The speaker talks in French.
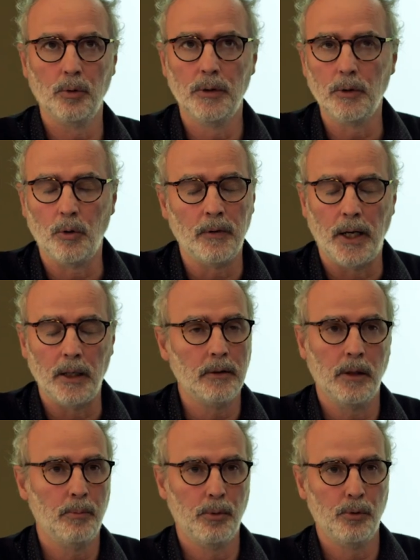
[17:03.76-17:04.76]
de dire on va
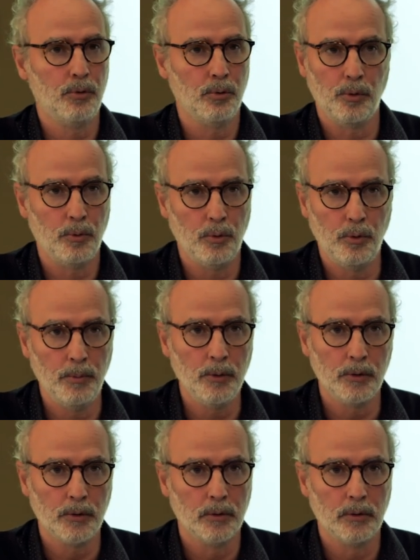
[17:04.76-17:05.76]
arrêter la pollution
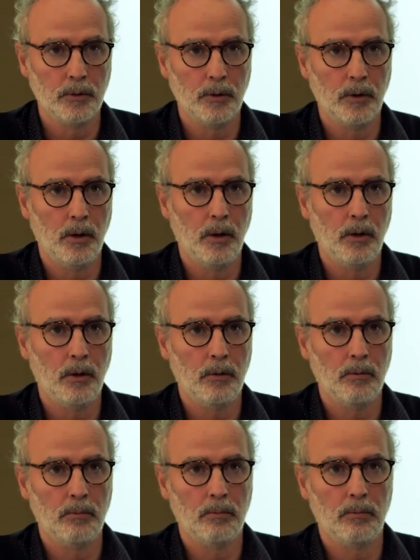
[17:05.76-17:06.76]
lumineuse.
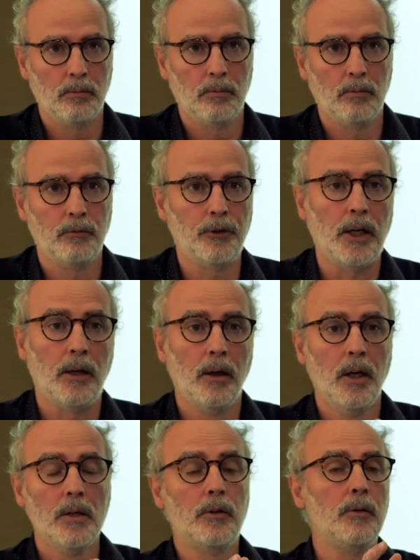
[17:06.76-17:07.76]
Enfin,
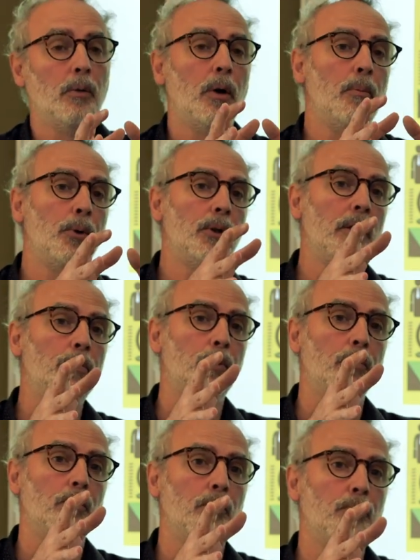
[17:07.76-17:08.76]
peut-être
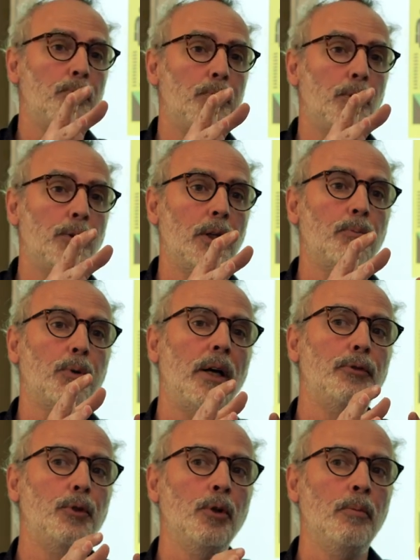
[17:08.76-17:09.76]
peut pour, pour
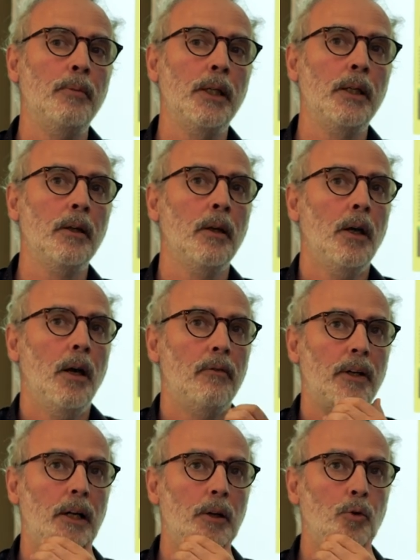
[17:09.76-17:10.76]
la faune, mais
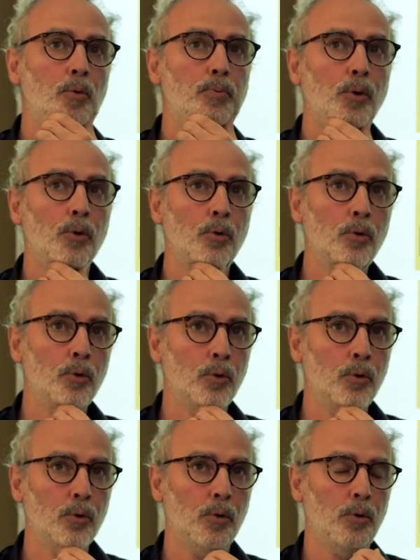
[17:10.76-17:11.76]
ou pour nous,
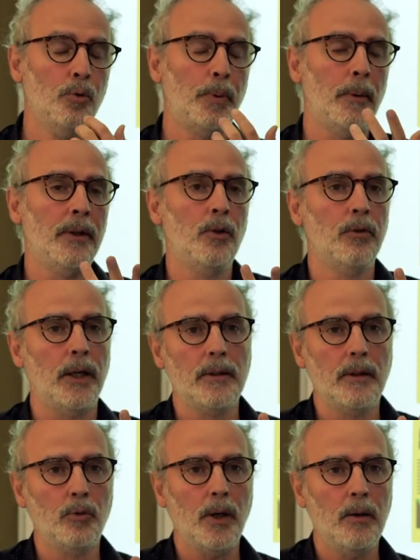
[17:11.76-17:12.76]
nous, nous permettre de voir
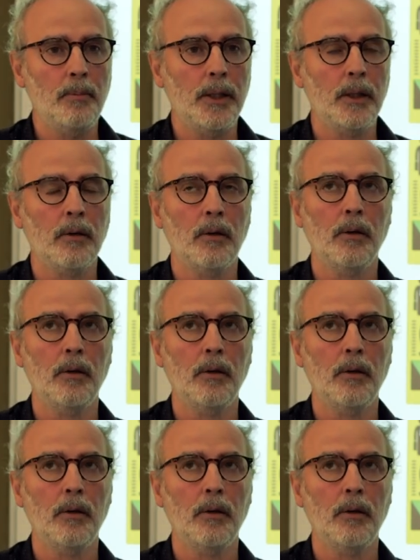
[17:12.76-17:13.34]
les étoiles, mais